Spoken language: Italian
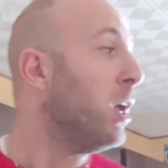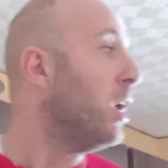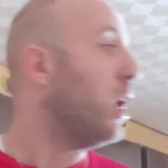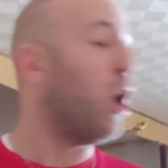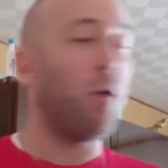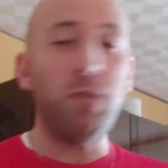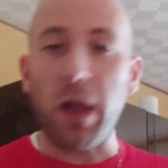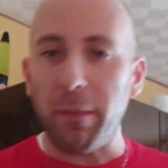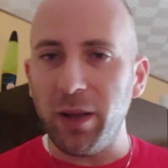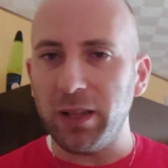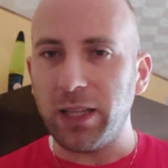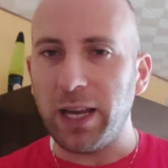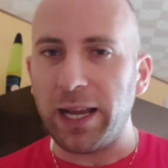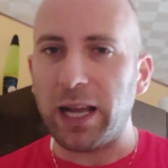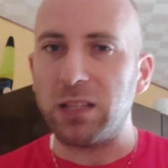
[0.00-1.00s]
E
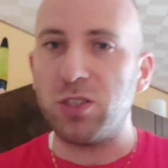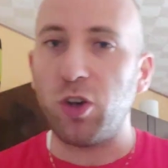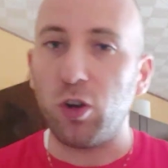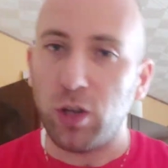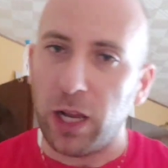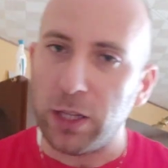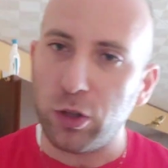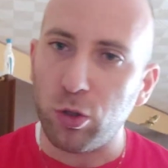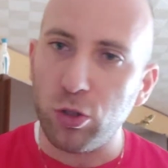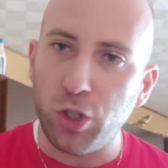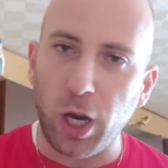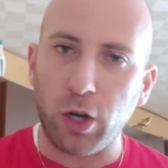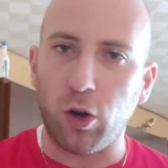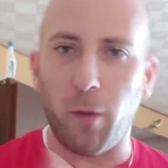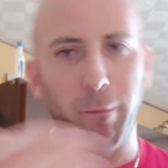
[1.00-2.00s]
ovviamente, ragazzi, ho letto
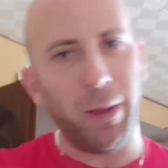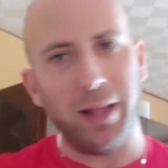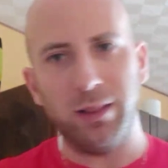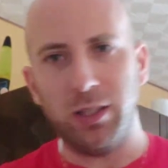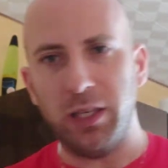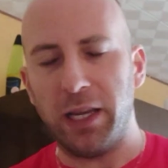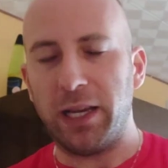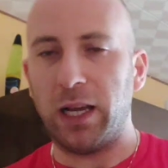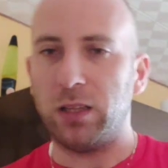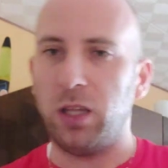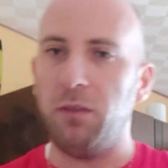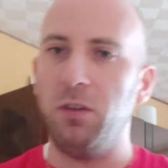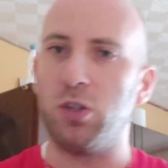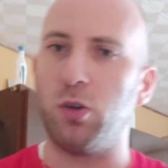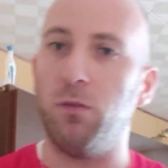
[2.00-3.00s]
già commenti
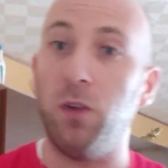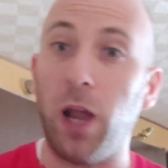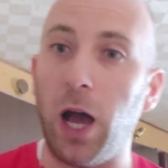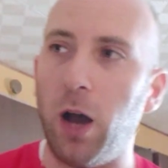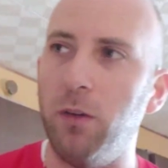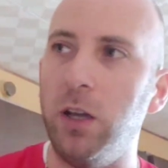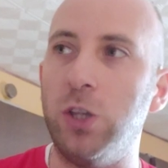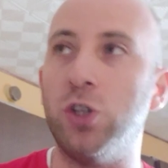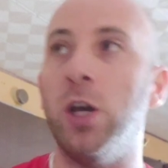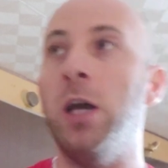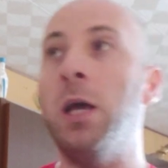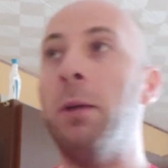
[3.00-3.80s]
negativi su Vlaovic,